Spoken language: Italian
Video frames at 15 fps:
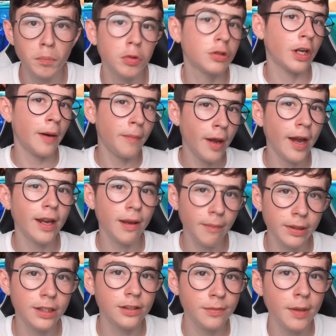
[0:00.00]
Potrebbe anche
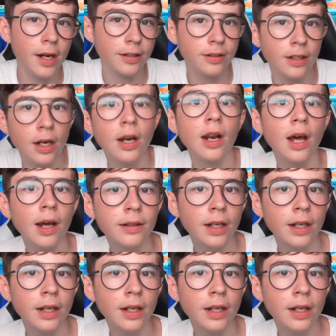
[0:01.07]
immedesimarsi nella,